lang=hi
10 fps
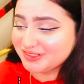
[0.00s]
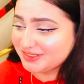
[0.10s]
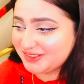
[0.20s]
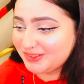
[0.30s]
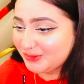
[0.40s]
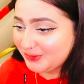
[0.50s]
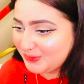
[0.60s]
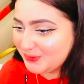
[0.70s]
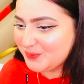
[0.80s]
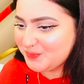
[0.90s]
जस्ट यू नो
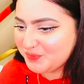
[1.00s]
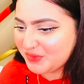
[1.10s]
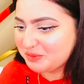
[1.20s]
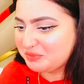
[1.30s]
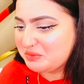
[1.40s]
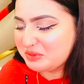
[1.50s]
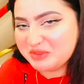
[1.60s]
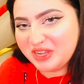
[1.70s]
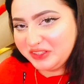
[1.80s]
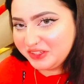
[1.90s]
अपनी
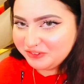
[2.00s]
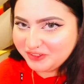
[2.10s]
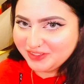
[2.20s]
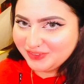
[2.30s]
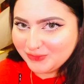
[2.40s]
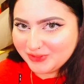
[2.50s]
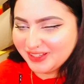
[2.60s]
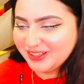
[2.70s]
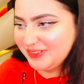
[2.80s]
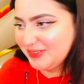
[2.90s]
बीमारी का फ़ायदा
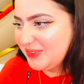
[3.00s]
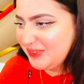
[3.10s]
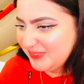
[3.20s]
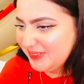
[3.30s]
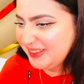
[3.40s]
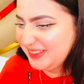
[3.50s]
उठा रही हूँ